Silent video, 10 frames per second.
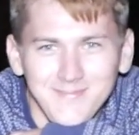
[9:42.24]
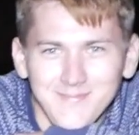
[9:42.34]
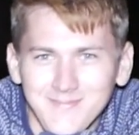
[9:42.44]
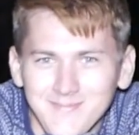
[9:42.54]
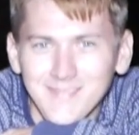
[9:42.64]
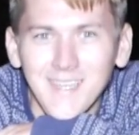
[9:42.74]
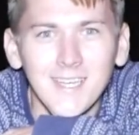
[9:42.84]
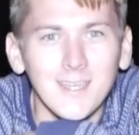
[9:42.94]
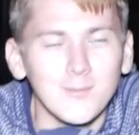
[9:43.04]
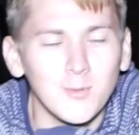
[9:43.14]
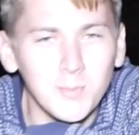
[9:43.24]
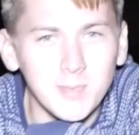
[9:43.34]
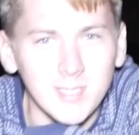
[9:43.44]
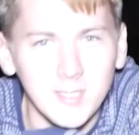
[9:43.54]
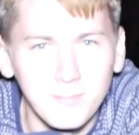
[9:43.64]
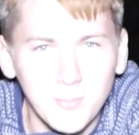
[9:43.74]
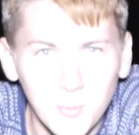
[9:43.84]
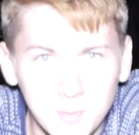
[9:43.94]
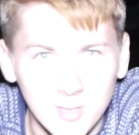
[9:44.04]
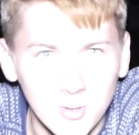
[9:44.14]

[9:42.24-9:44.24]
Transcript: Кто? Вупси не пупси,